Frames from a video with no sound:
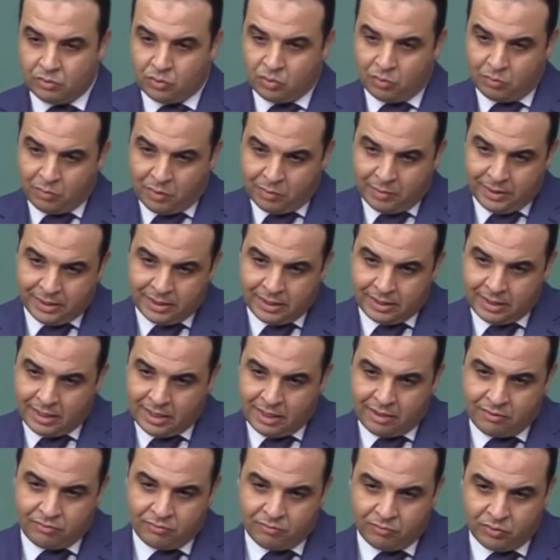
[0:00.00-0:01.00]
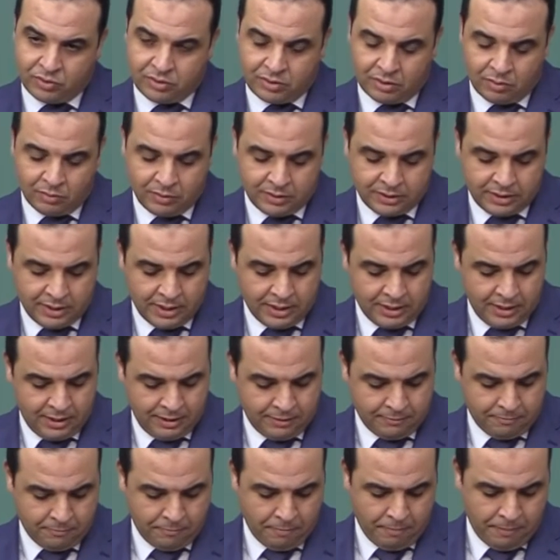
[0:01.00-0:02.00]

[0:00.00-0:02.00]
ثم بعد ذلك في مستوى ثاني